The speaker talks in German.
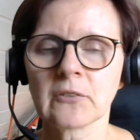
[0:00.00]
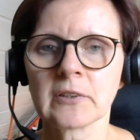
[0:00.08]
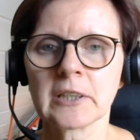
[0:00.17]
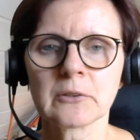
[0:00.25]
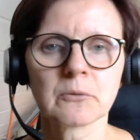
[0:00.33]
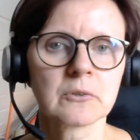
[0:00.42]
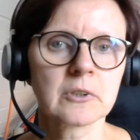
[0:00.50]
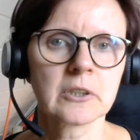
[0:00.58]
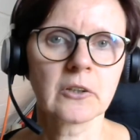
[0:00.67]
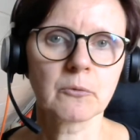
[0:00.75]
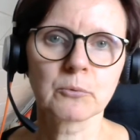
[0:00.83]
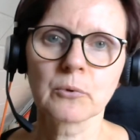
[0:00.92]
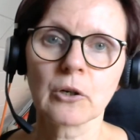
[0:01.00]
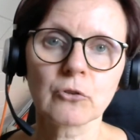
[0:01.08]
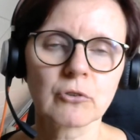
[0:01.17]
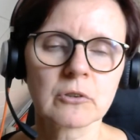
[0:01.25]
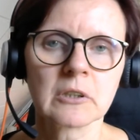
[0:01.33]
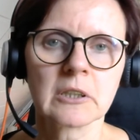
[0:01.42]
seht und dann das Buch auch
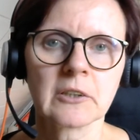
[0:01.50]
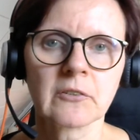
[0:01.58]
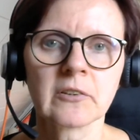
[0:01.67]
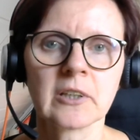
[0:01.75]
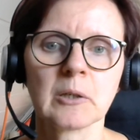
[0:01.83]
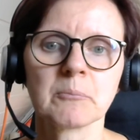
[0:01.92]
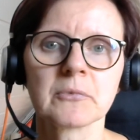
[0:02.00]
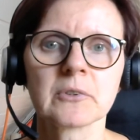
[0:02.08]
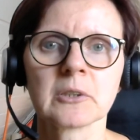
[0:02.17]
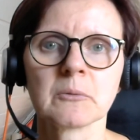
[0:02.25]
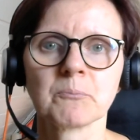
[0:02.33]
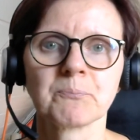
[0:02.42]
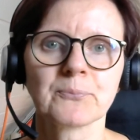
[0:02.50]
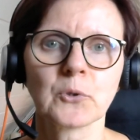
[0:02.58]
schon gelesen habt, ähm,